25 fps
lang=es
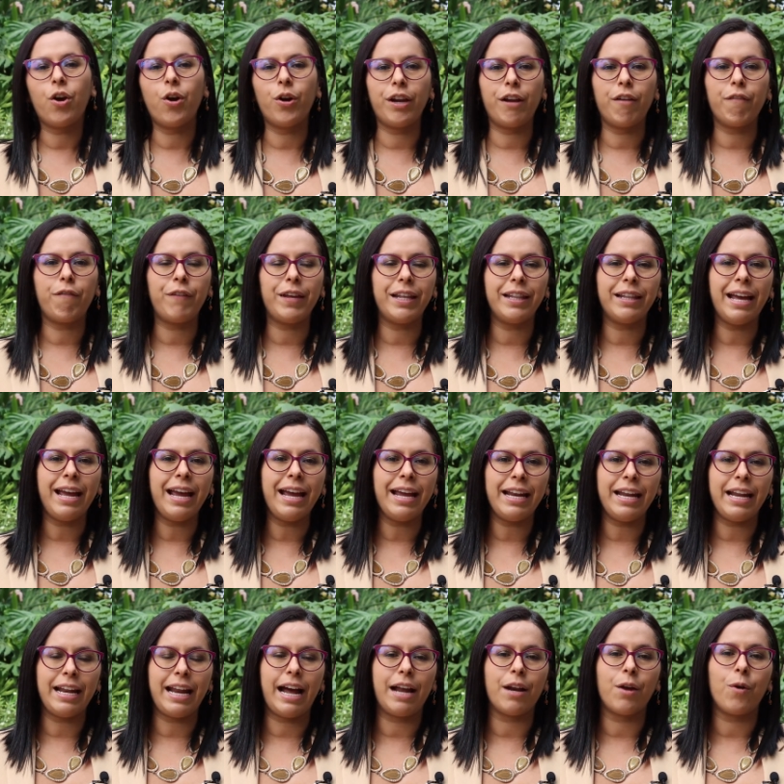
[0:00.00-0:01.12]
con el fin de
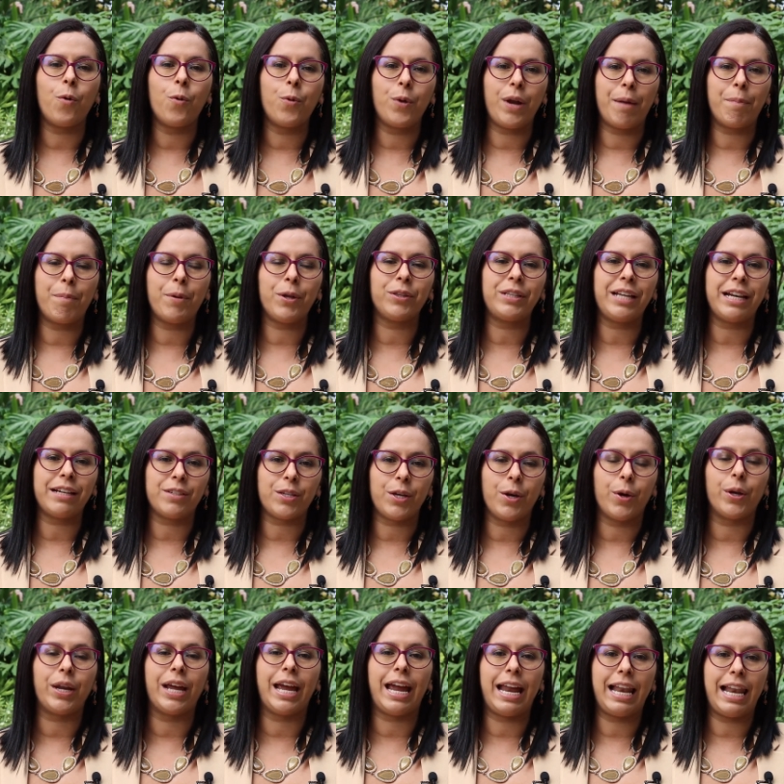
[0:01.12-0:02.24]
generar una
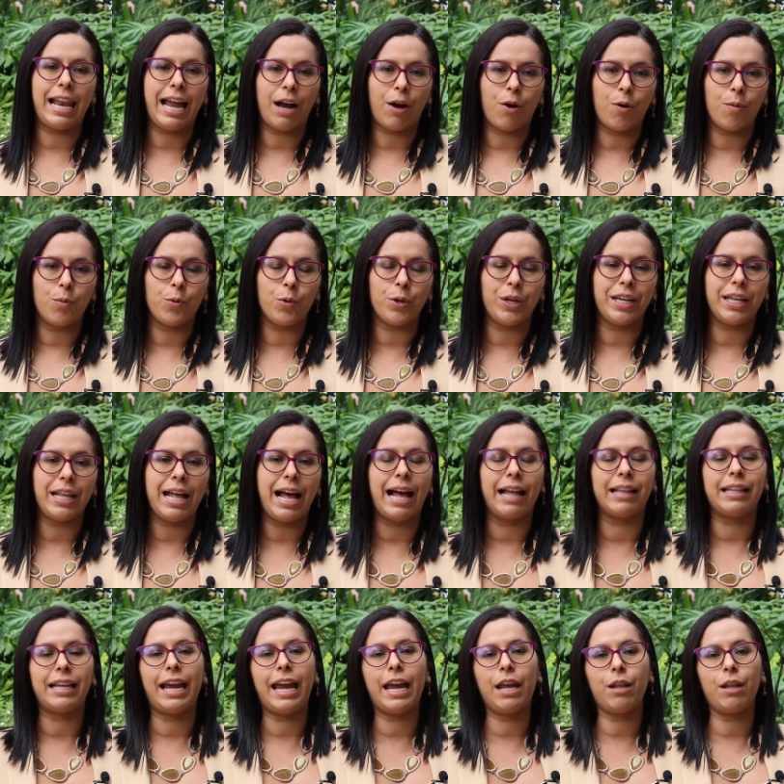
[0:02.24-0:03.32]
protección en la comunidad,